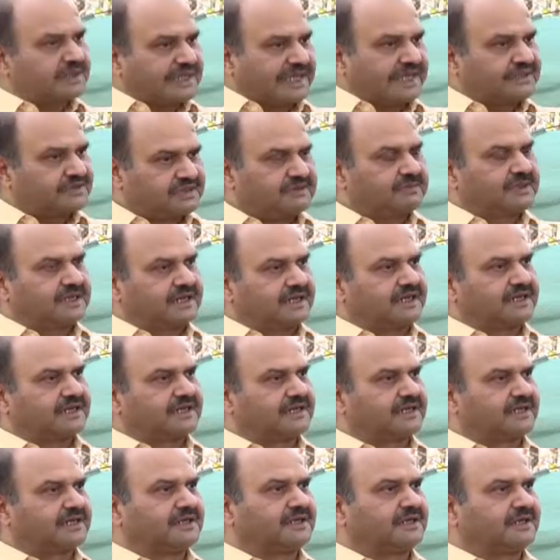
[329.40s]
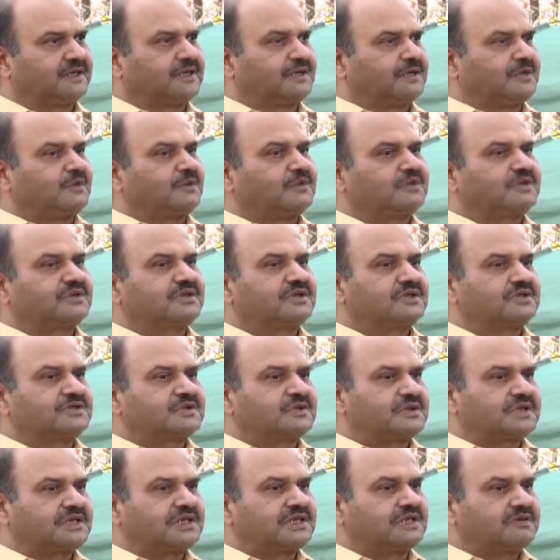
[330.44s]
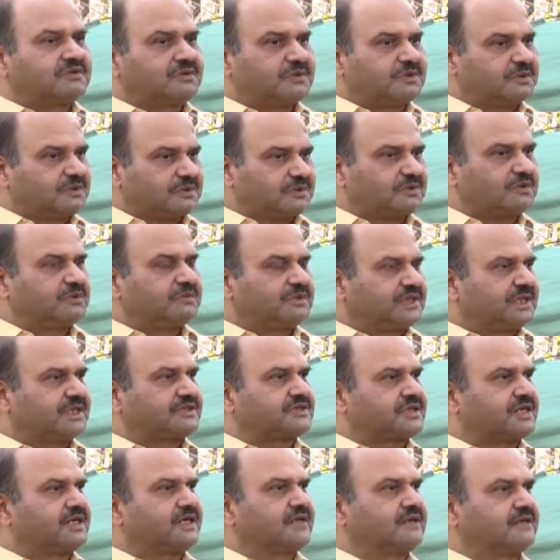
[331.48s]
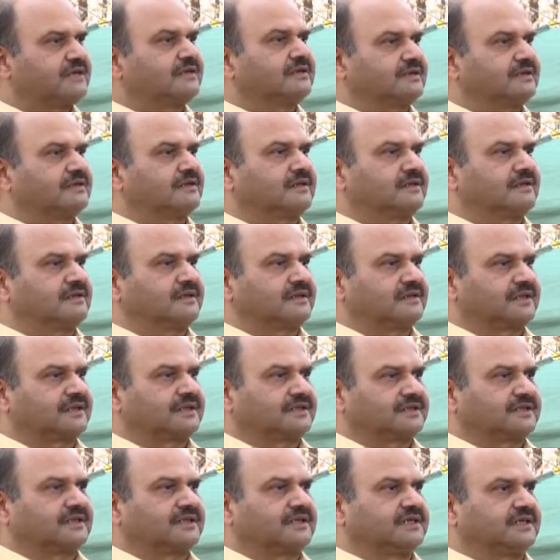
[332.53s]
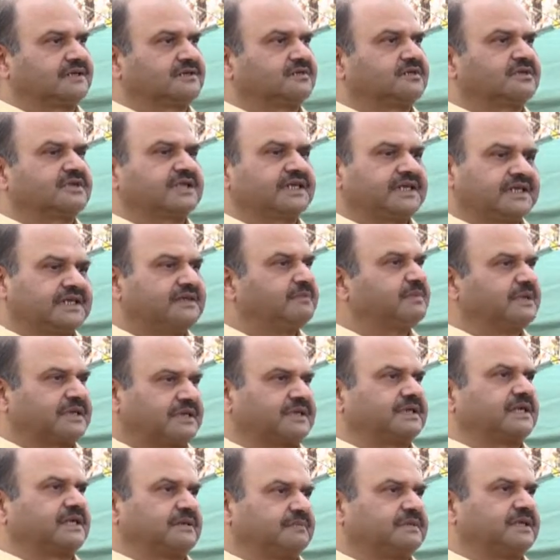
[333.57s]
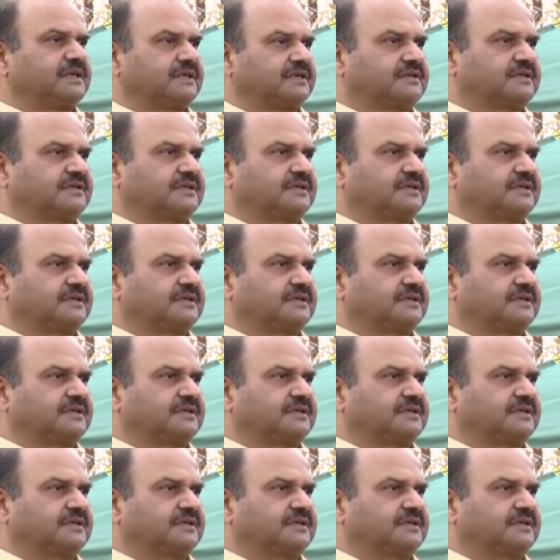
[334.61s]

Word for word: कैसे बना रहे हैं उससे जुड़ के उन लोगों को भी अच्छा लगता है तो उस तरह की प्रक्रियाएं भी करते